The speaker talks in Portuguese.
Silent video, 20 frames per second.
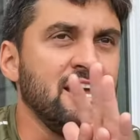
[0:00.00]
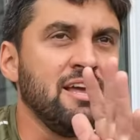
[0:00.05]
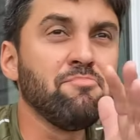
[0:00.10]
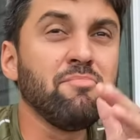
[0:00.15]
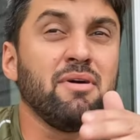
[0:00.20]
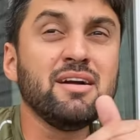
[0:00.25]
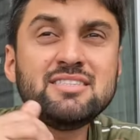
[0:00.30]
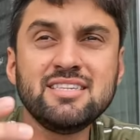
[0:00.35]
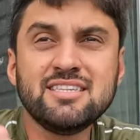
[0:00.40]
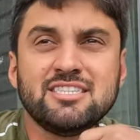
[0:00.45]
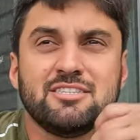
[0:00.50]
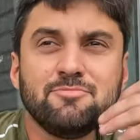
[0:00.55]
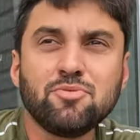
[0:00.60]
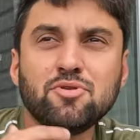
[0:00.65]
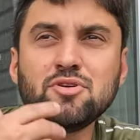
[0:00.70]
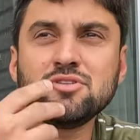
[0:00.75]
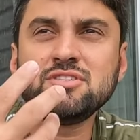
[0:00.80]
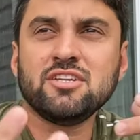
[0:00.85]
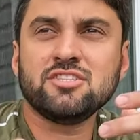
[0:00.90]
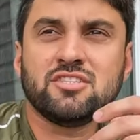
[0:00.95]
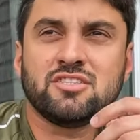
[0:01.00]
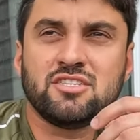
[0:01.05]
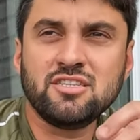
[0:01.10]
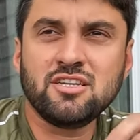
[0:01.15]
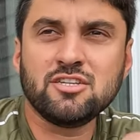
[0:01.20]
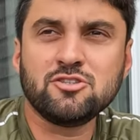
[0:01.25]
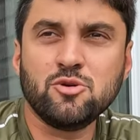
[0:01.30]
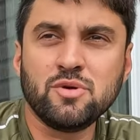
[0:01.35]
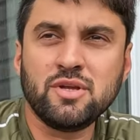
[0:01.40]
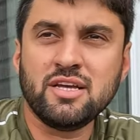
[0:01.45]
mas esse processo a
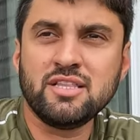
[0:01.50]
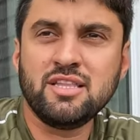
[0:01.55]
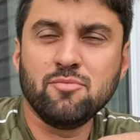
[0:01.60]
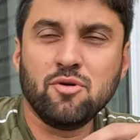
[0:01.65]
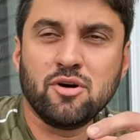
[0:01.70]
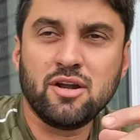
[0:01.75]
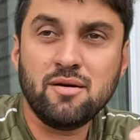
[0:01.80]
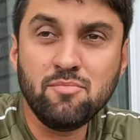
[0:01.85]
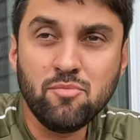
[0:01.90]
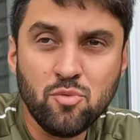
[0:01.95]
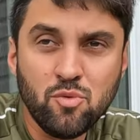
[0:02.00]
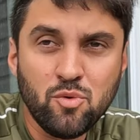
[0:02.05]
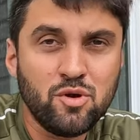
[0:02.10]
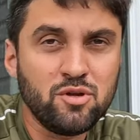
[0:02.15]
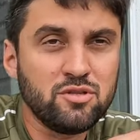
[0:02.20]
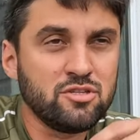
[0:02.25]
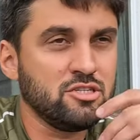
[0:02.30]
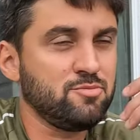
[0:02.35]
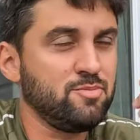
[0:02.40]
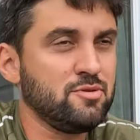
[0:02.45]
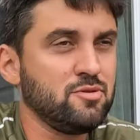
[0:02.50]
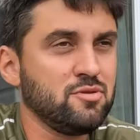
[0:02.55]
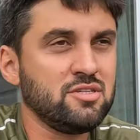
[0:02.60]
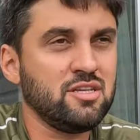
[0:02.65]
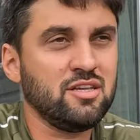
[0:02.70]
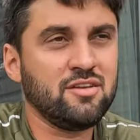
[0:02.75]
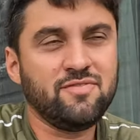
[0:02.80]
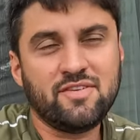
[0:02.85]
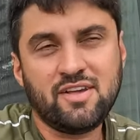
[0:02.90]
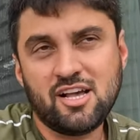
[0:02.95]
gente achou que ia demorar muito, as pessoas
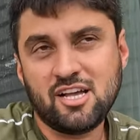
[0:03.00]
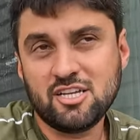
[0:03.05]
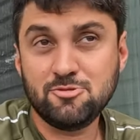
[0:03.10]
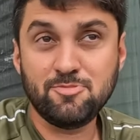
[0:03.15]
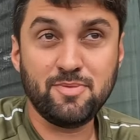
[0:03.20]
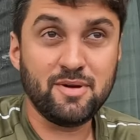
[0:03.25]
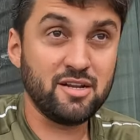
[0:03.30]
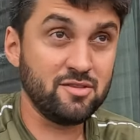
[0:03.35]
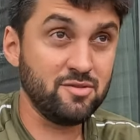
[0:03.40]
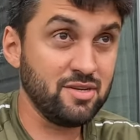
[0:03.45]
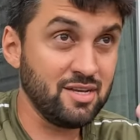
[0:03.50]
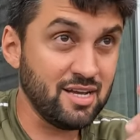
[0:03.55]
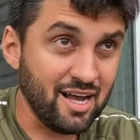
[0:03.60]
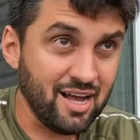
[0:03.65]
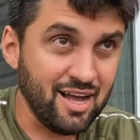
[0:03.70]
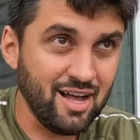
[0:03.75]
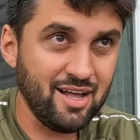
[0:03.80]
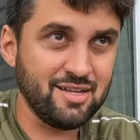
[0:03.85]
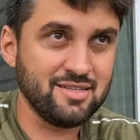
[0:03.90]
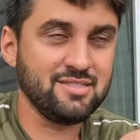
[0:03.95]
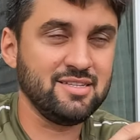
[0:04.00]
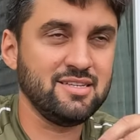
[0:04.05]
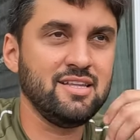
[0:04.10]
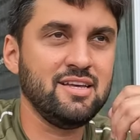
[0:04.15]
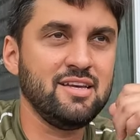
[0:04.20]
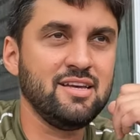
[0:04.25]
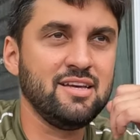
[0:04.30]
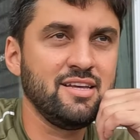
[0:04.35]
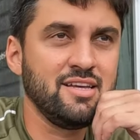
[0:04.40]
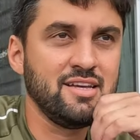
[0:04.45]
têm que ficar esperando em casa,
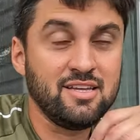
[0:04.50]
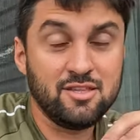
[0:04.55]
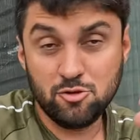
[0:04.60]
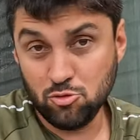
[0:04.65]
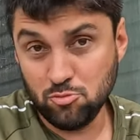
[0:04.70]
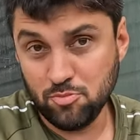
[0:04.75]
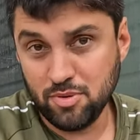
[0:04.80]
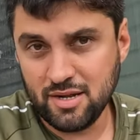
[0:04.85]
né? No